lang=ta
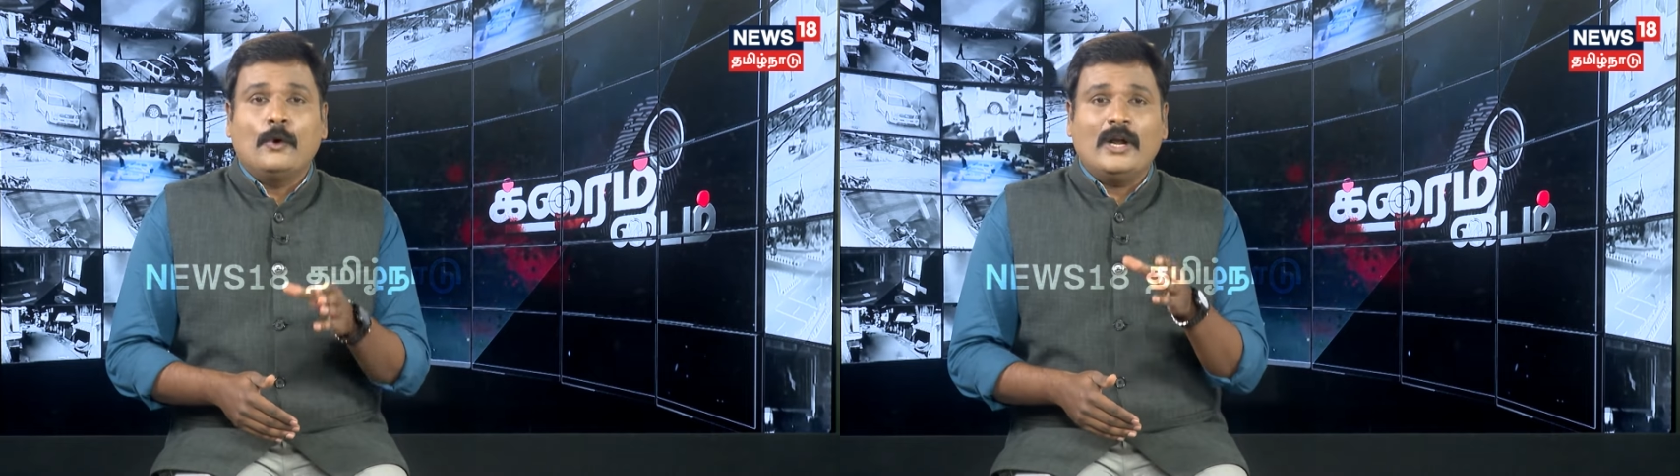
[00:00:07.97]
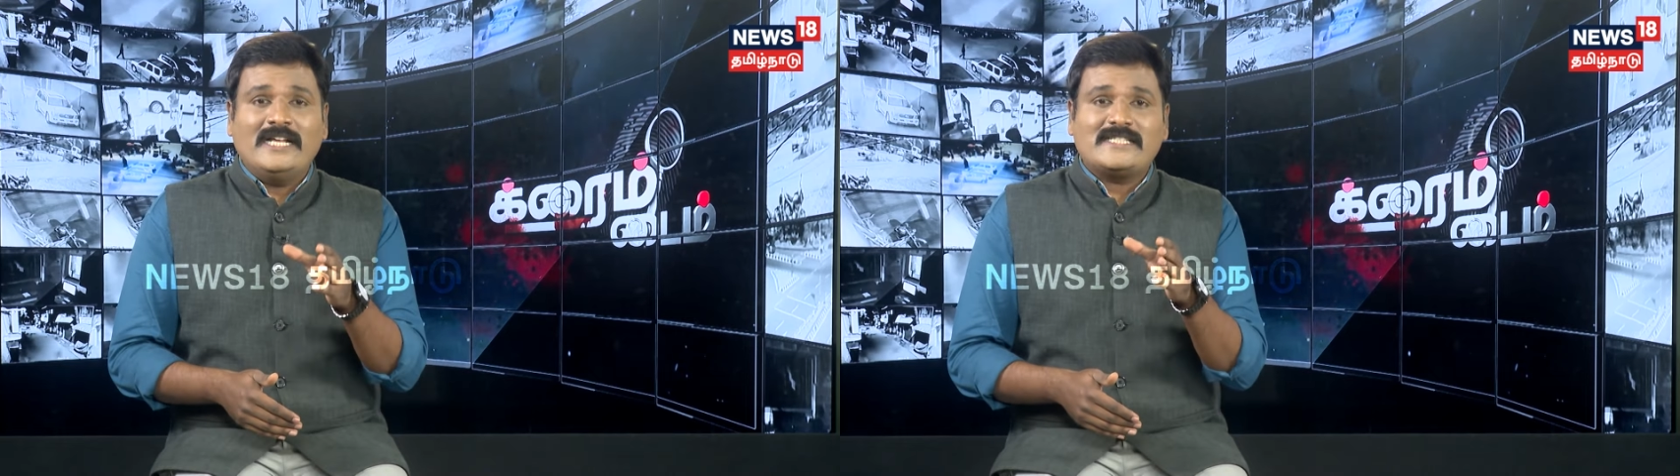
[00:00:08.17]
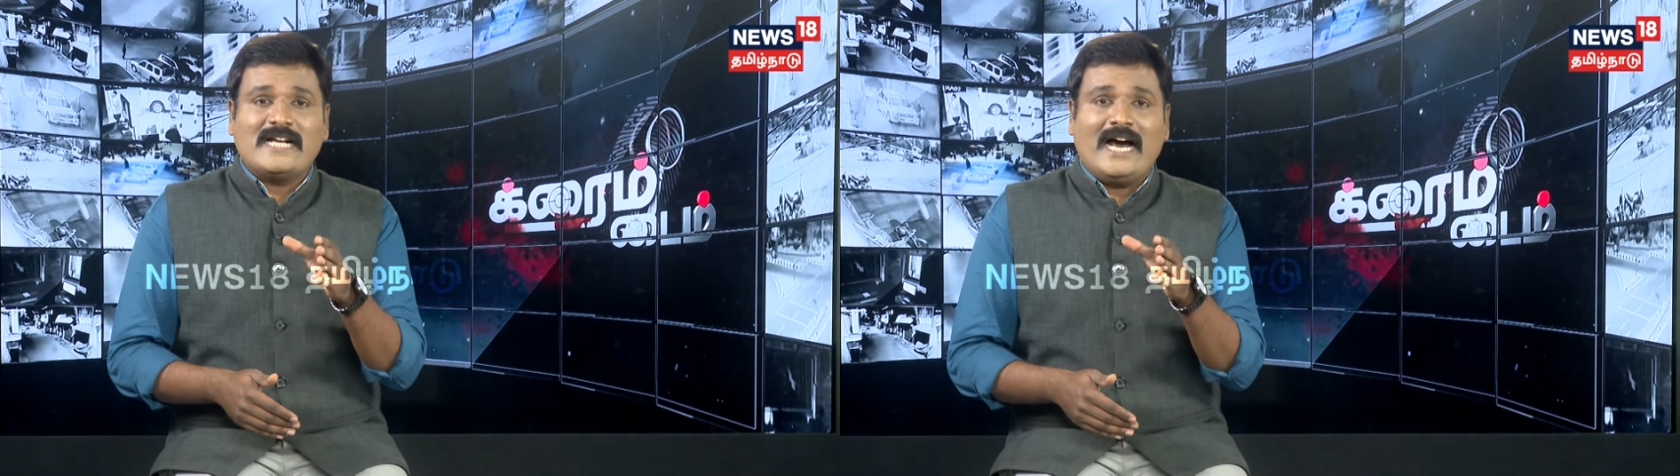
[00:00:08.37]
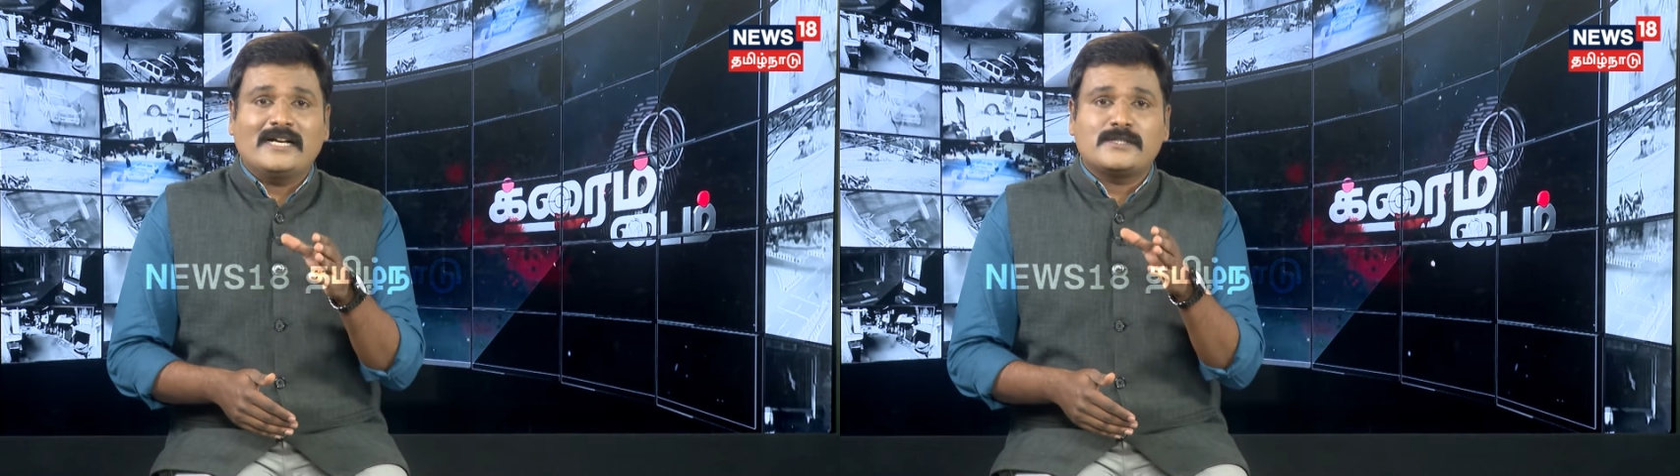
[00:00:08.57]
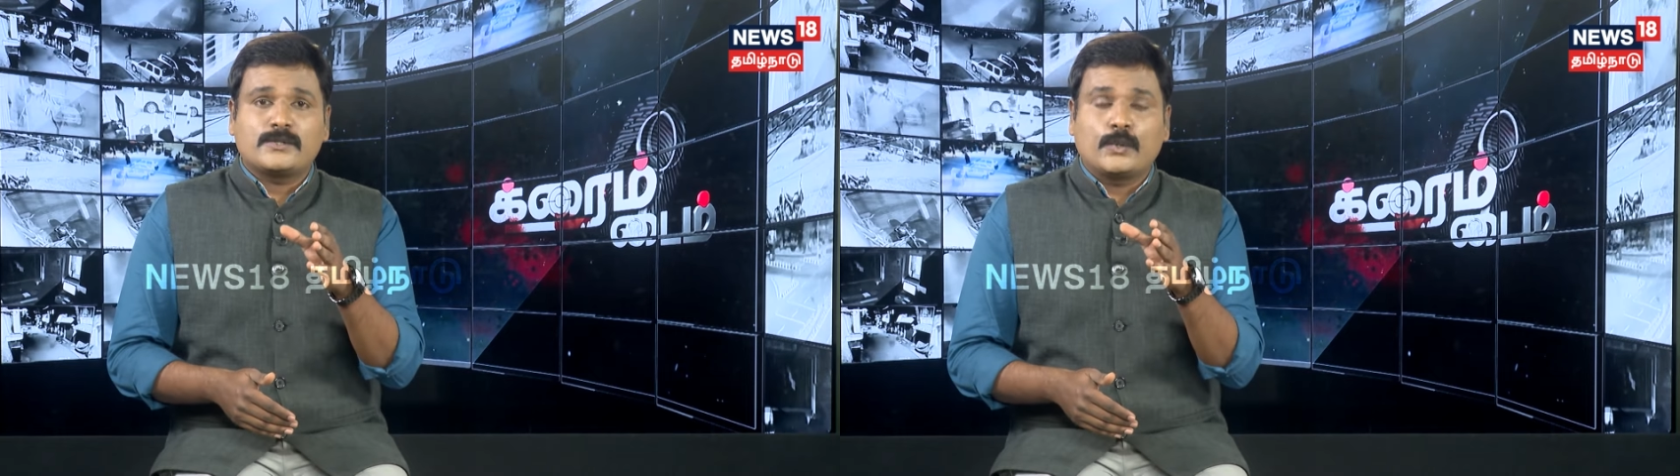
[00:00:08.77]

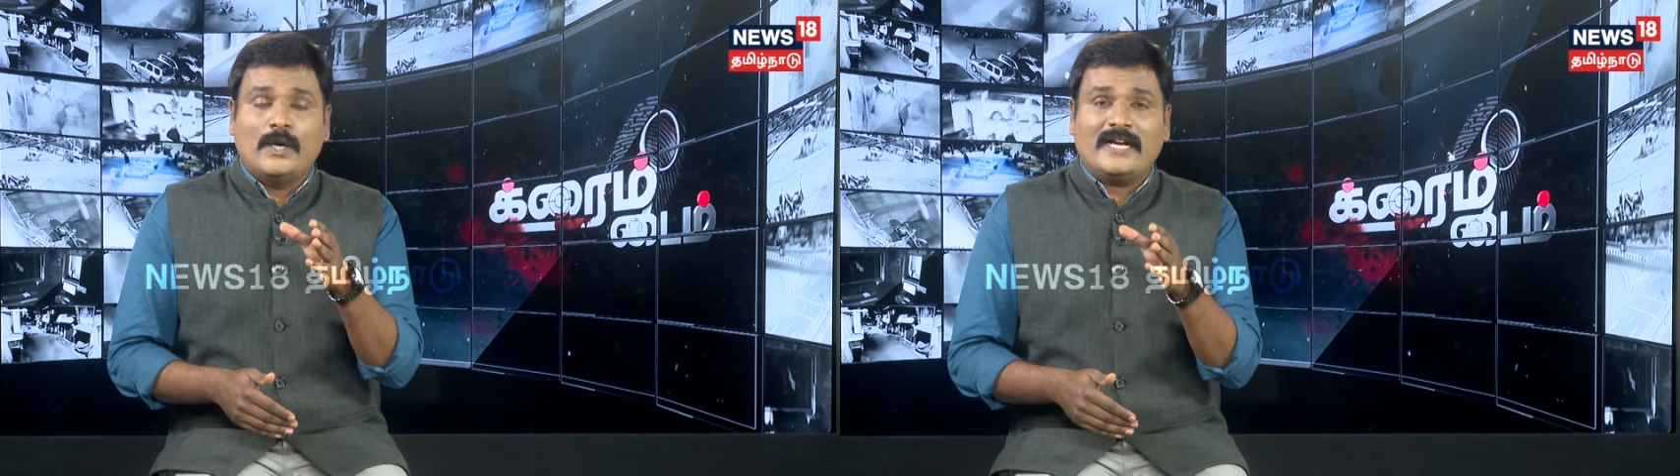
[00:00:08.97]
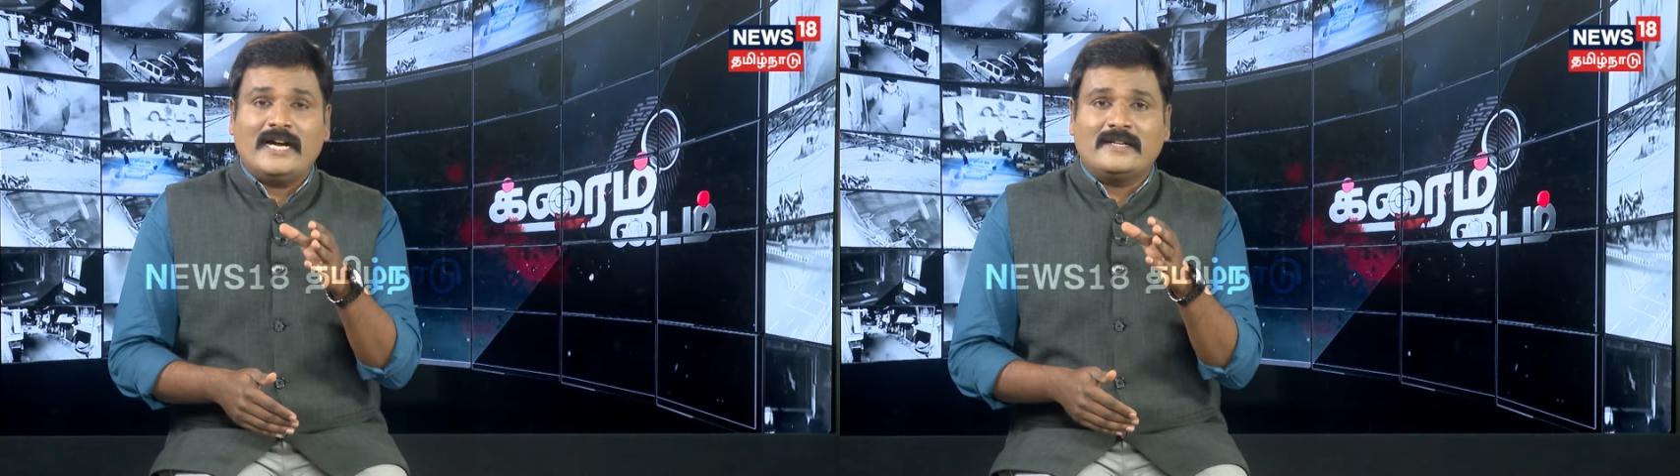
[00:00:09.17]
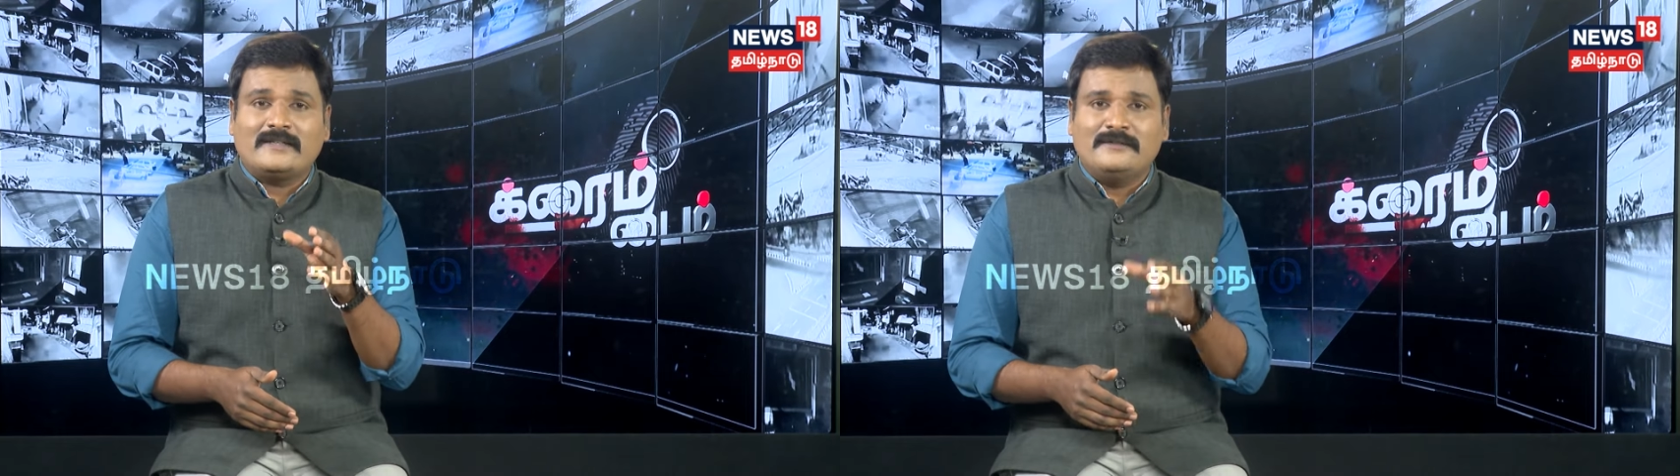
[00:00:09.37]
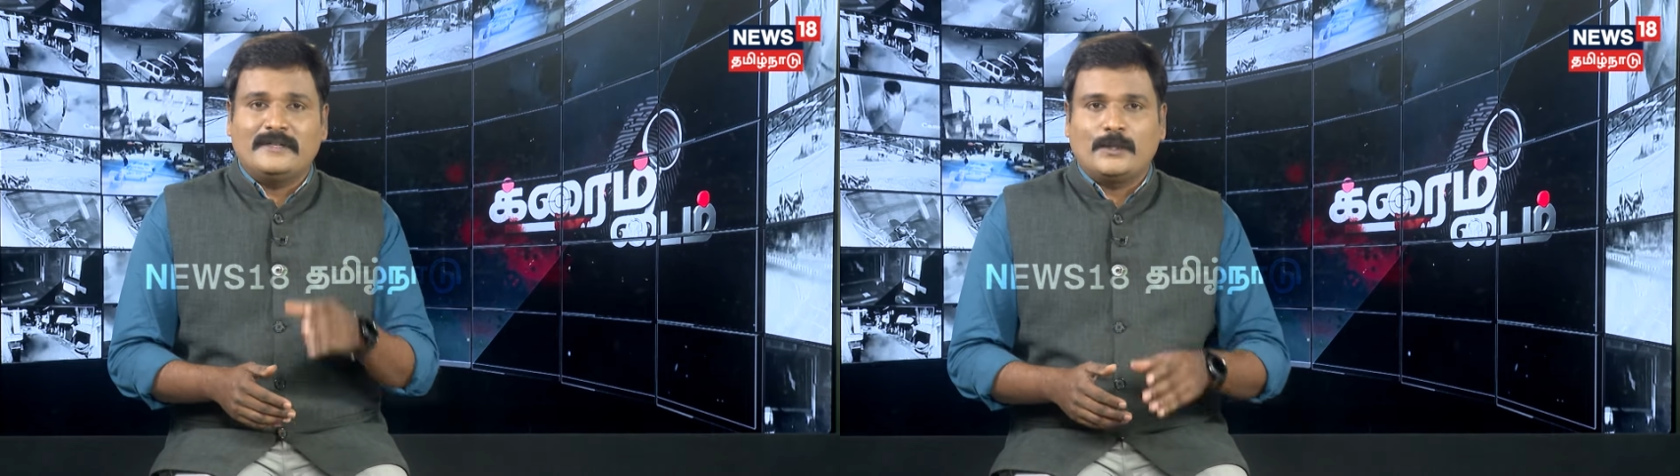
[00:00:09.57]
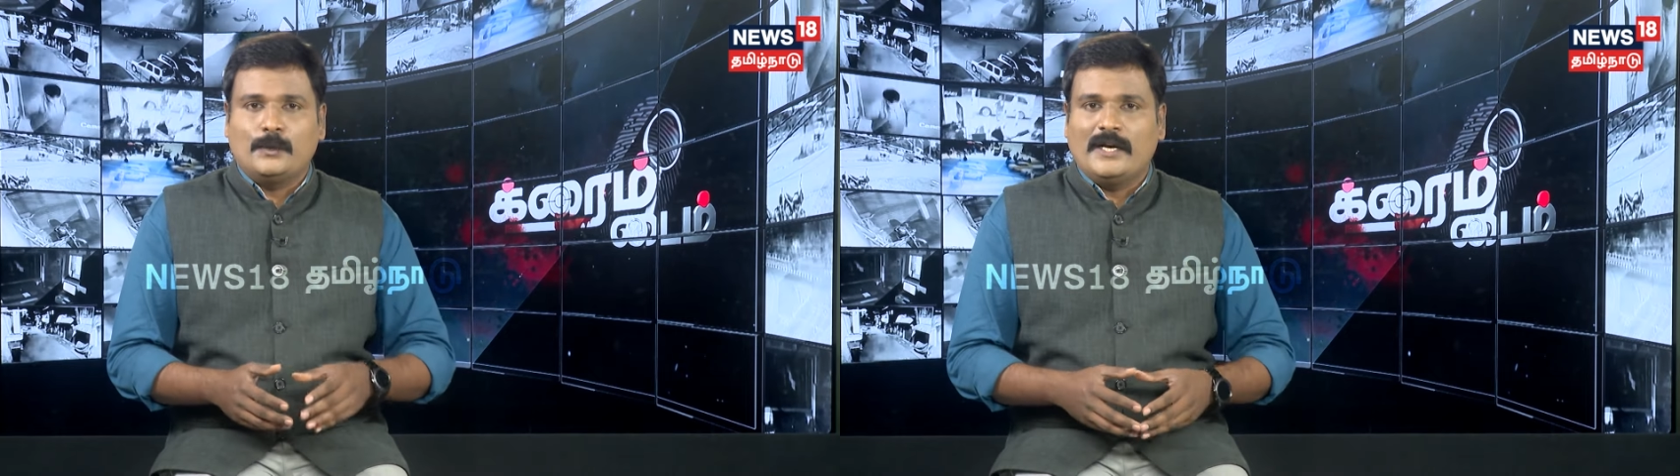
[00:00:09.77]
போலீசார் சுலுக்கெடுத்து
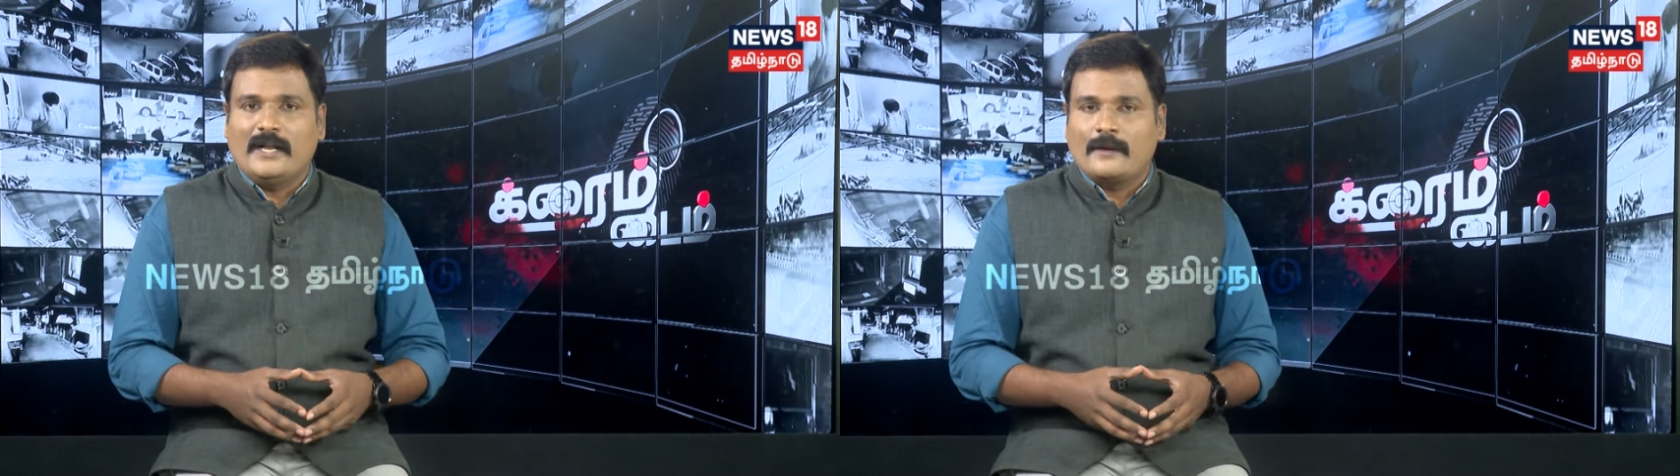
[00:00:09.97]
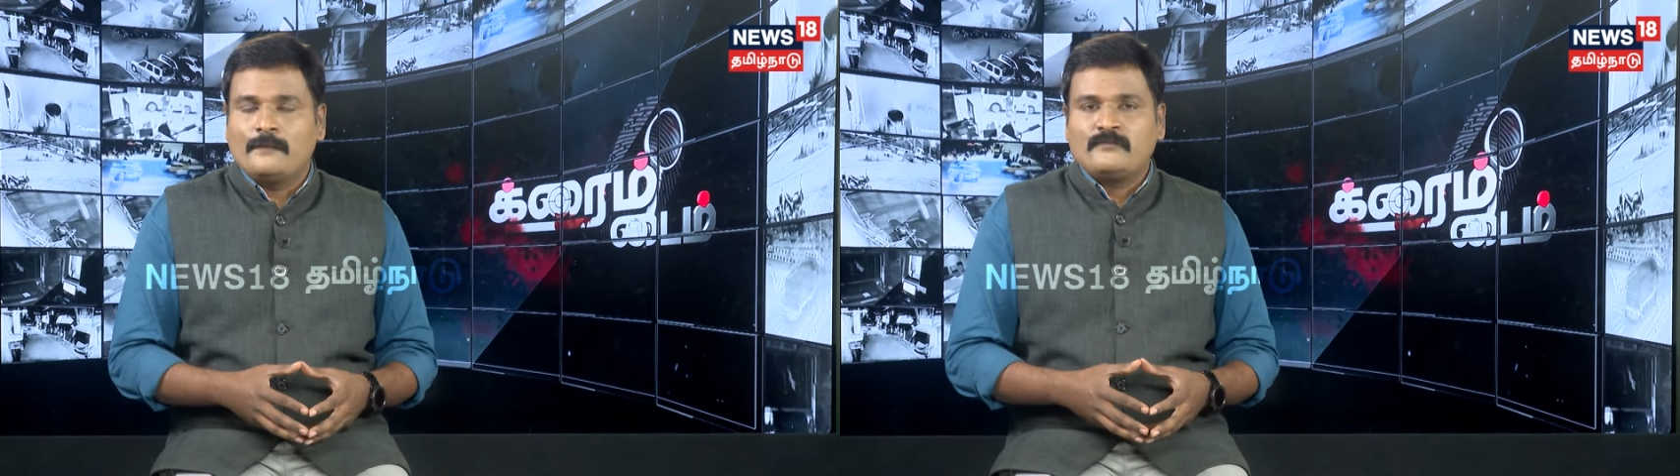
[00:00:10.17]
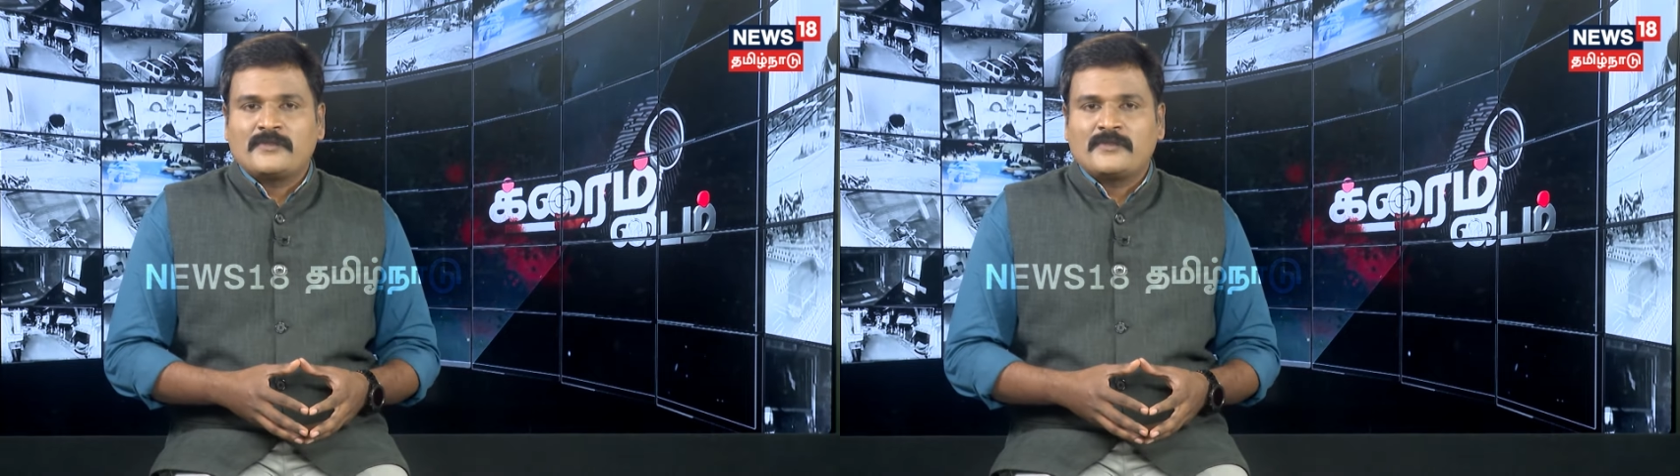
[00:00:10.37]
விட்டுள்ளனர்